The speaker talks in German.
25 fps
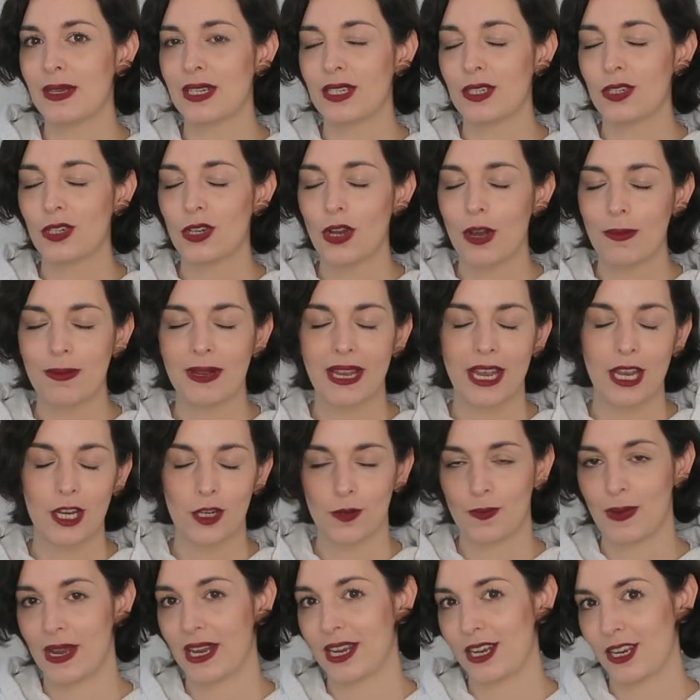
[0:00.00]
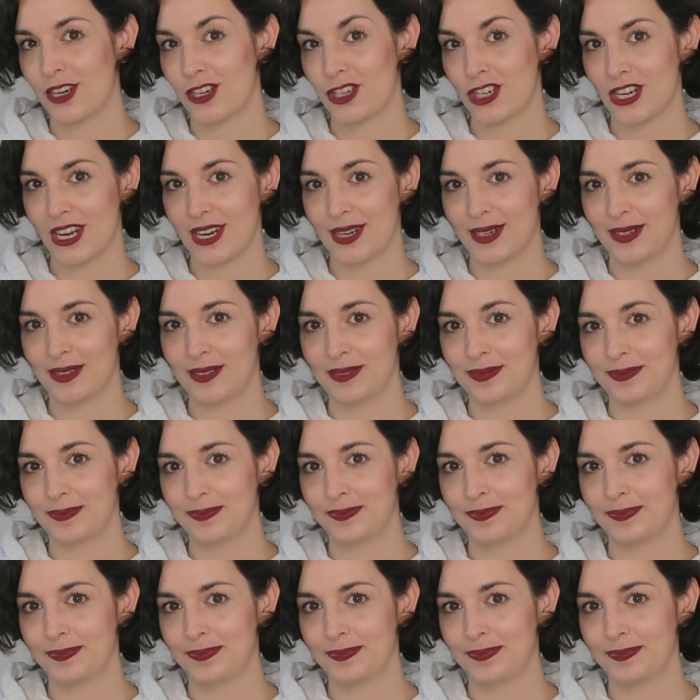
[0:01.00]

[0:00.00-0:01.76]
mit Top Cashback entstanden.